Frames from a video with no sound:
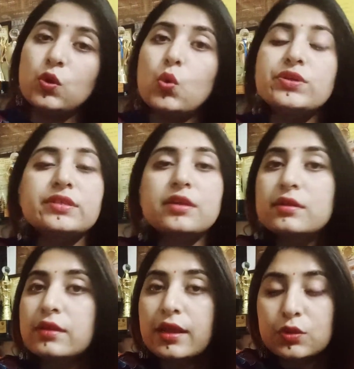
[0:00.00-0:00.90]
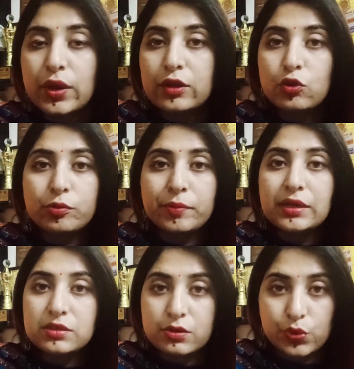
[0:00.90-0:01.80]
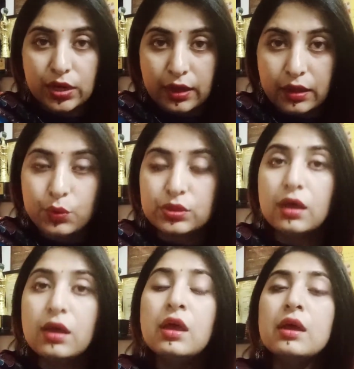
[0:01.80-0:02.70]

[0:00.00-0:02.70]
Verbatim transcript: कोर्स करते हैं तो एट्यूनमेंट जरूरी नहीं होता